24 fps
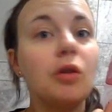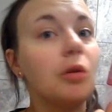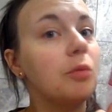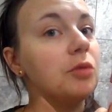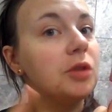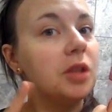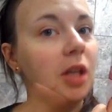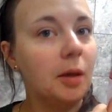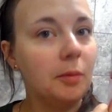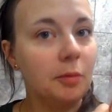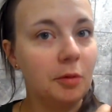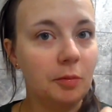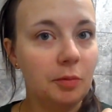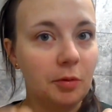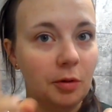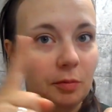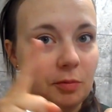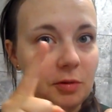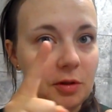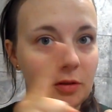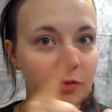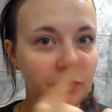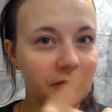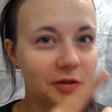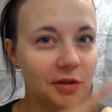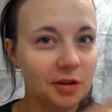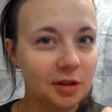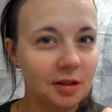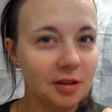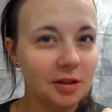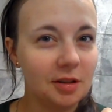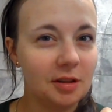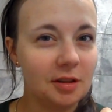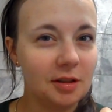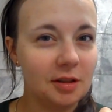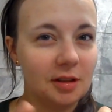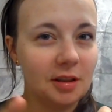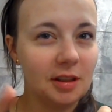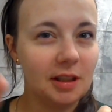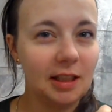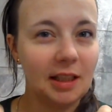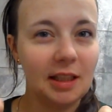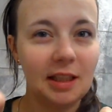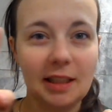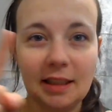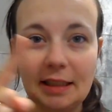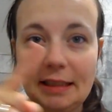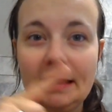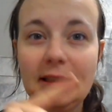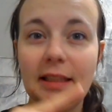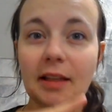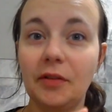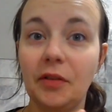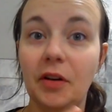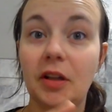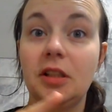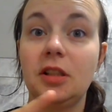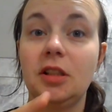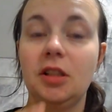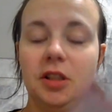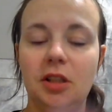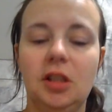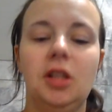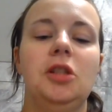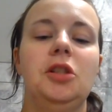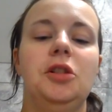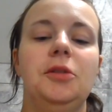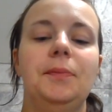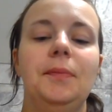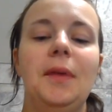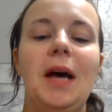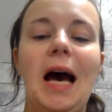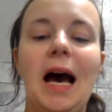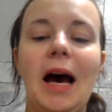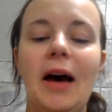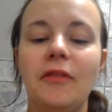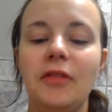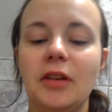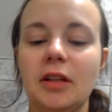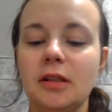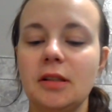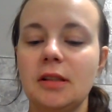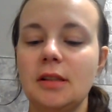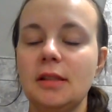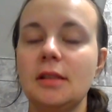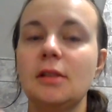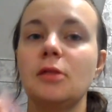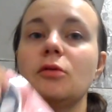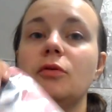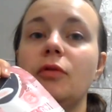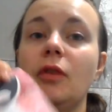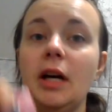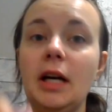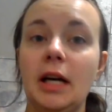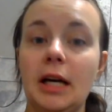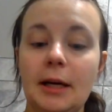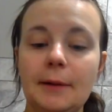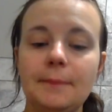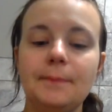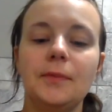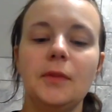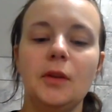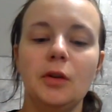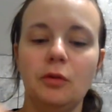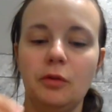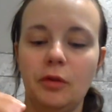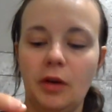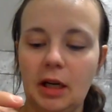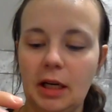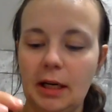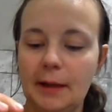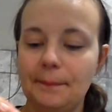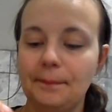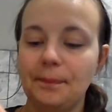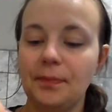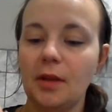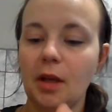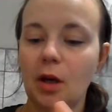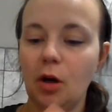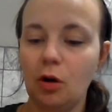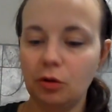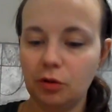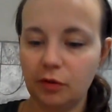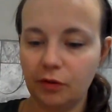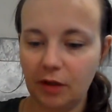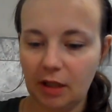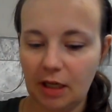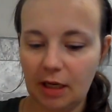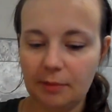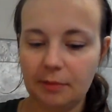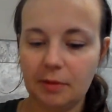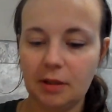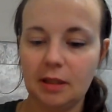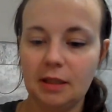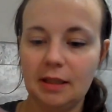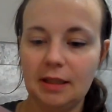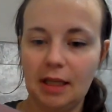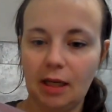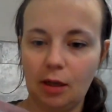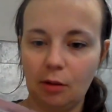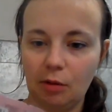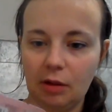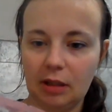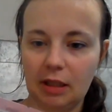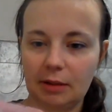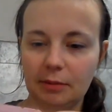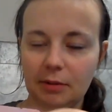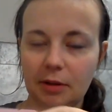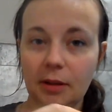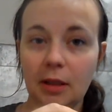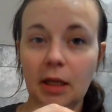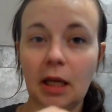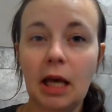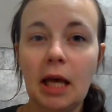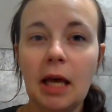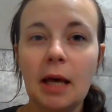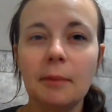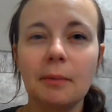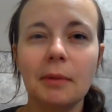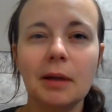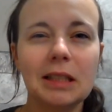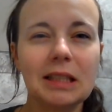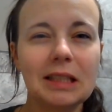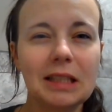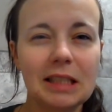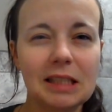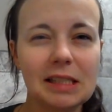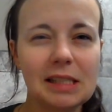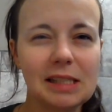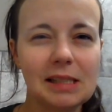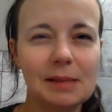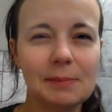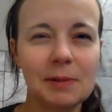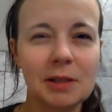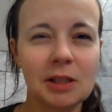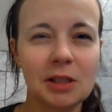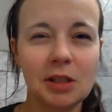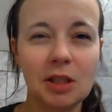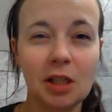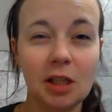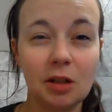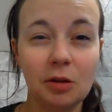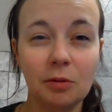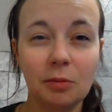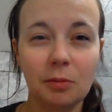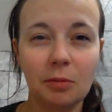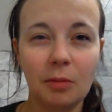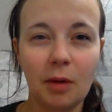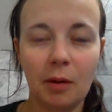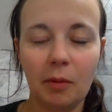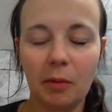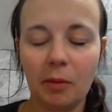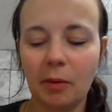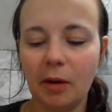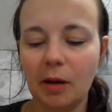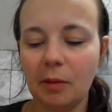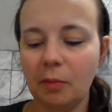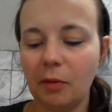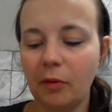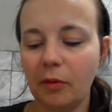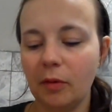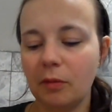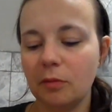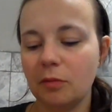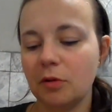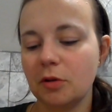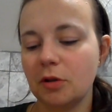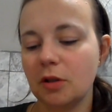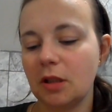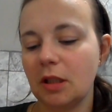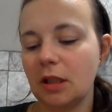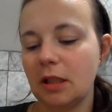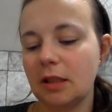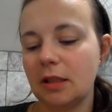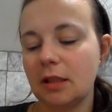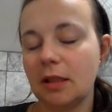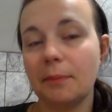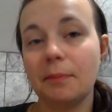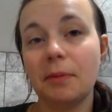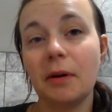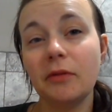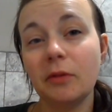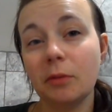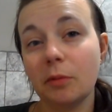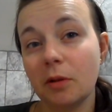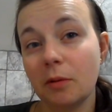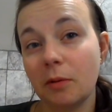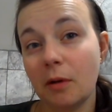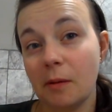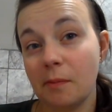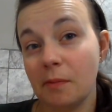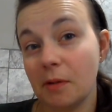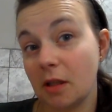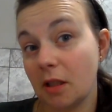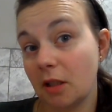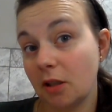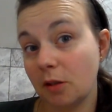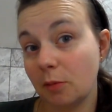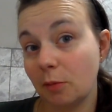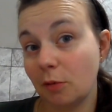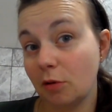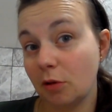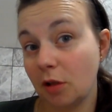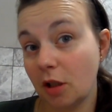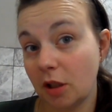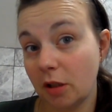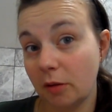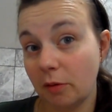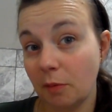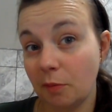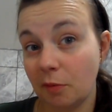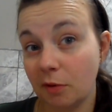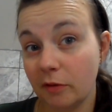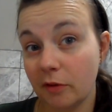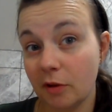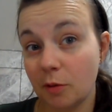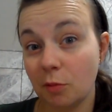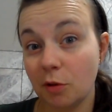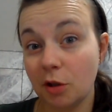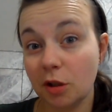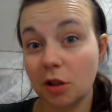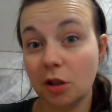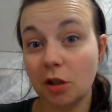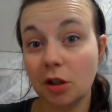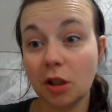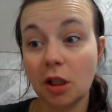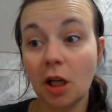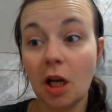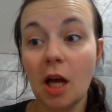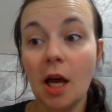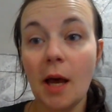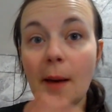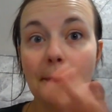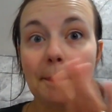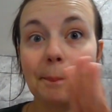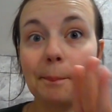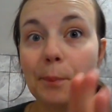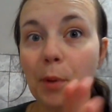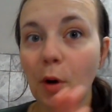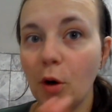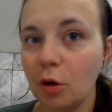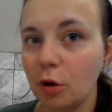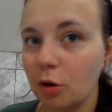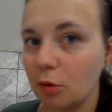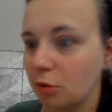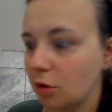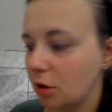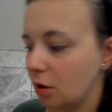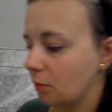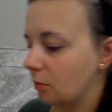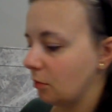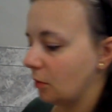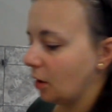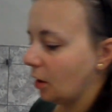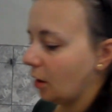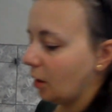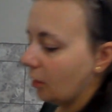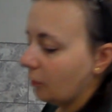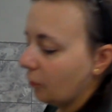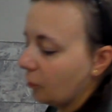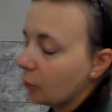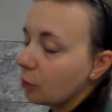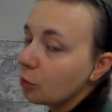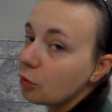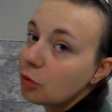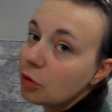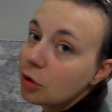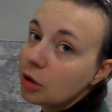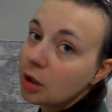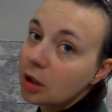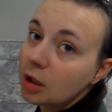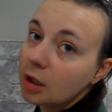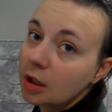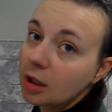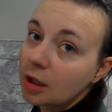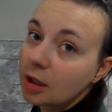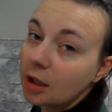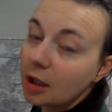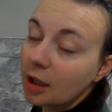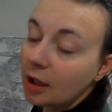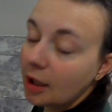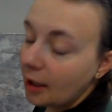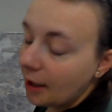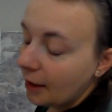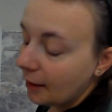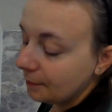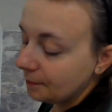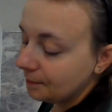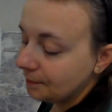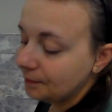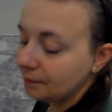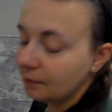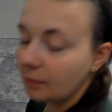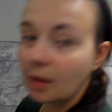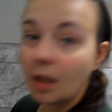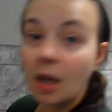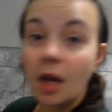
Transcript: to musiałam obrobić wszystkie inne ważne rzeczy. A więc, uwaga, uwaga, Otwieramy, nakładamy. Będę teraz bezczelną mamą, ale powiem, że teraz naprawdę będę miała 15 minut dla siebie, ponieważ moje dzieci boją się mnie w różnych um,